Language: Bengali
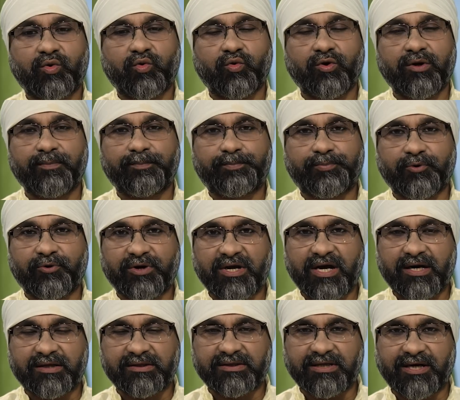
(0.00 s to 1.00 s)
কোন
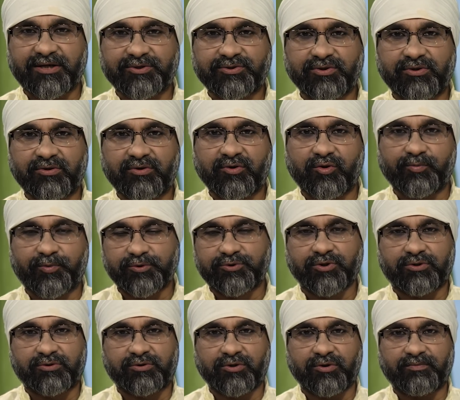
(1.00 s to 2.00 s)
প্রোডাক্ট তার জন্য
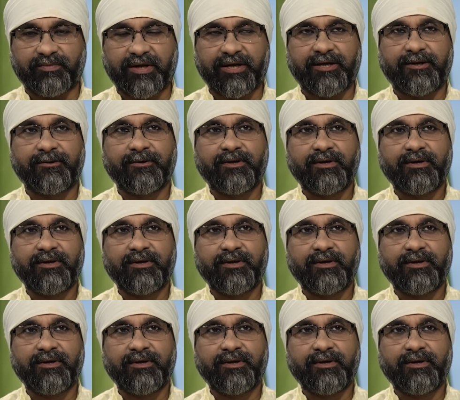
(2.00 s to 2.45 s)
উপযুক্ত মানে